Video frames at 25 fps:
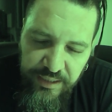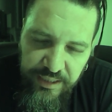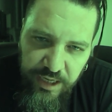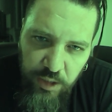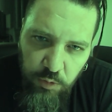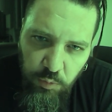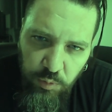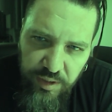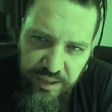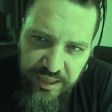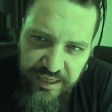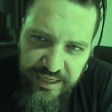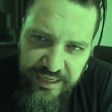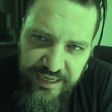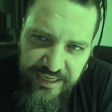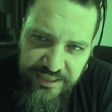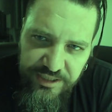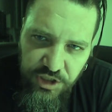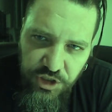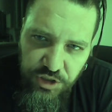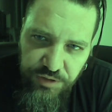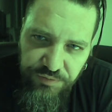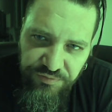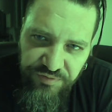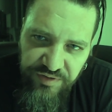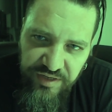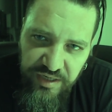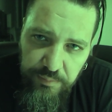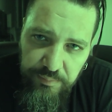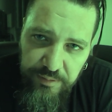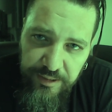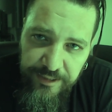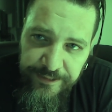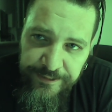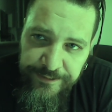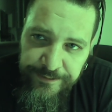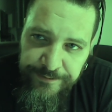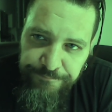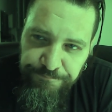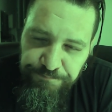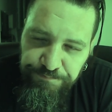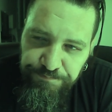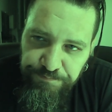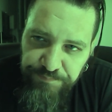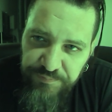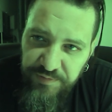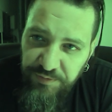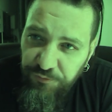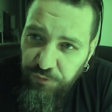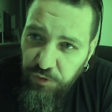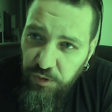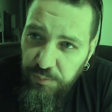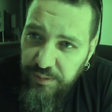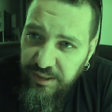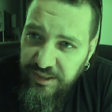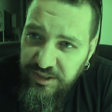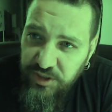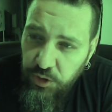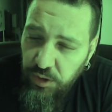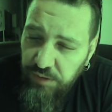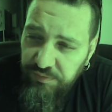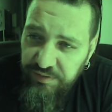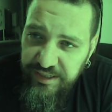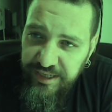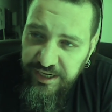uno dei classici film di formazione, vedi